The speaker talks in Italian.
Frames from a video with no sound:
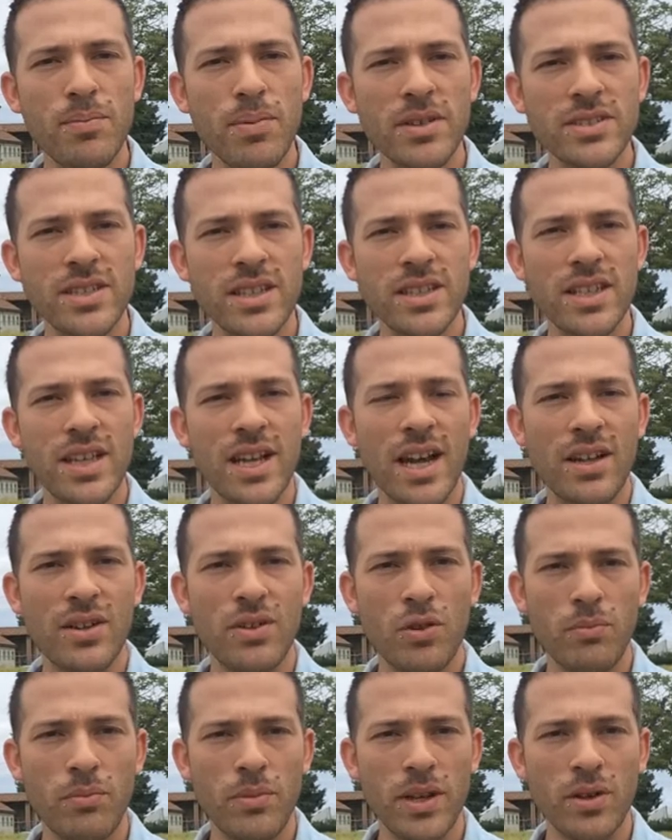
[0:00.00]

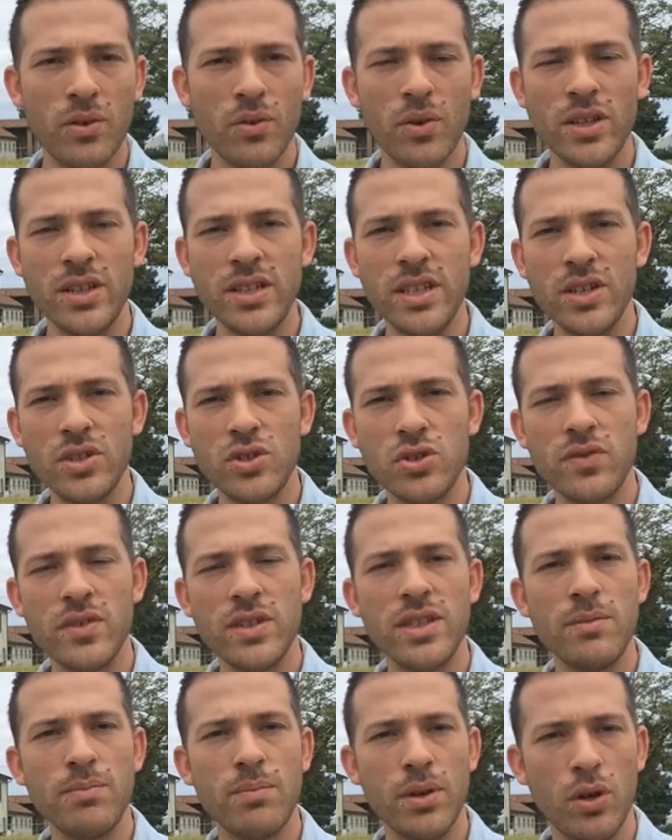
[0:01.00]
presenteranno mercoledì e
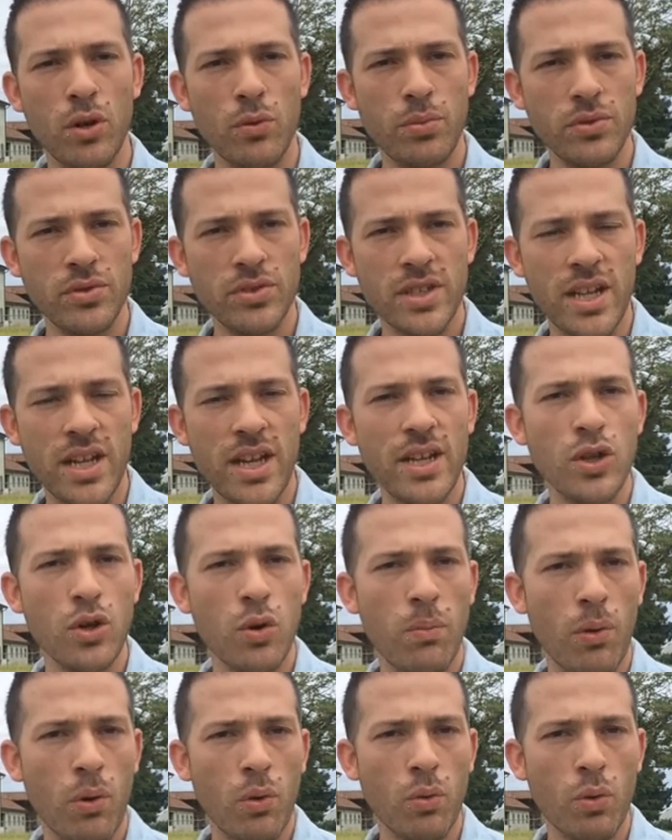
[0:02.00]
giovedì per lo più sereni
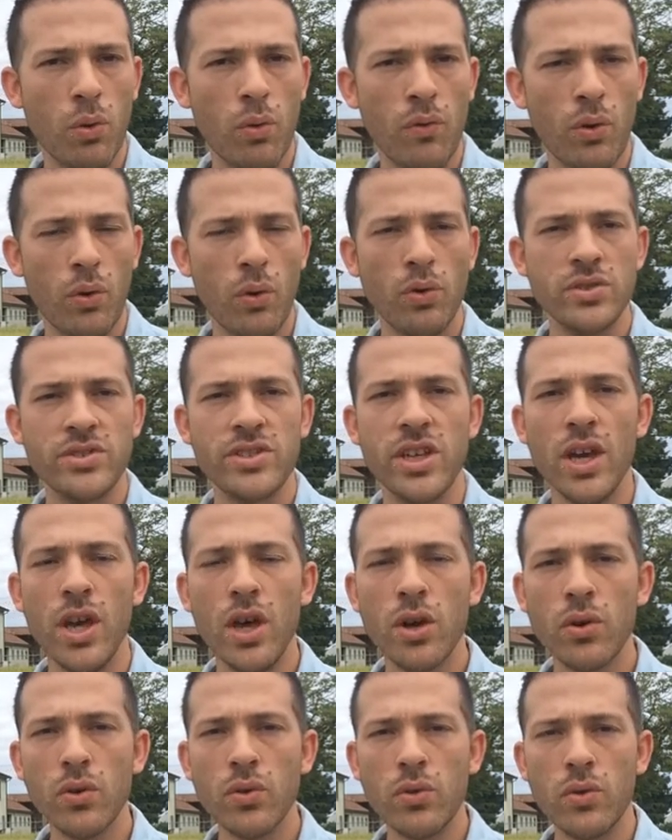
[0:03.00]
o poco nuvolosi
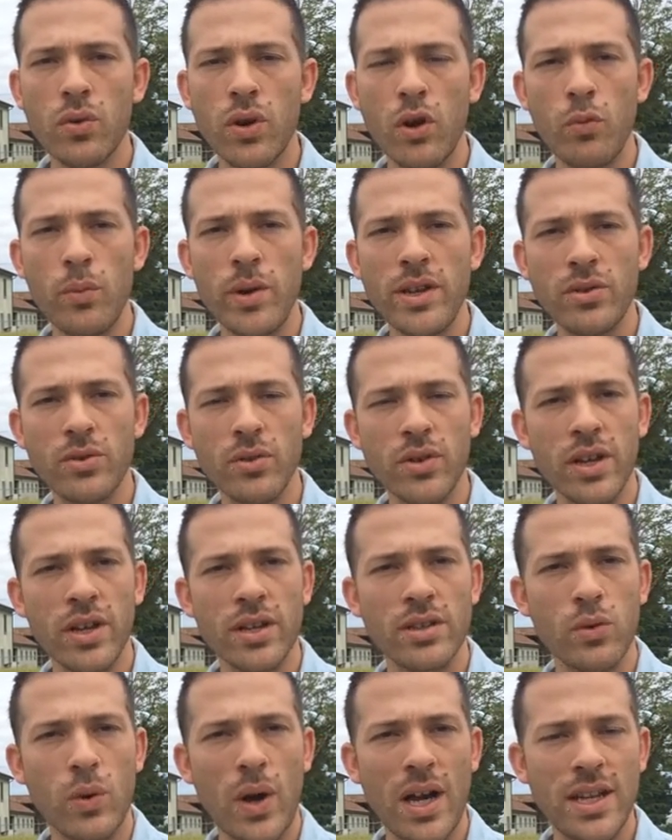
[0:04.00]
con un aumento
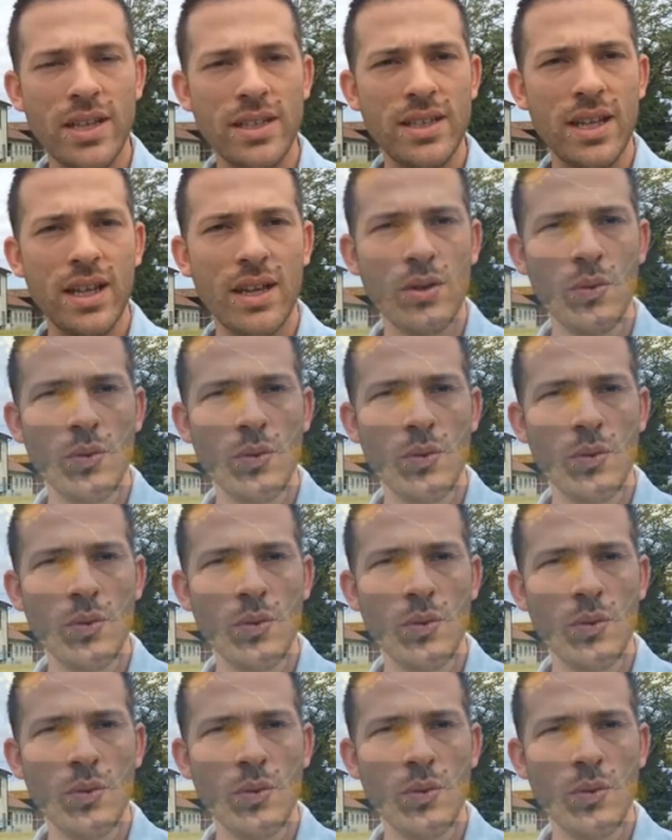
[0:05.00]
graduale della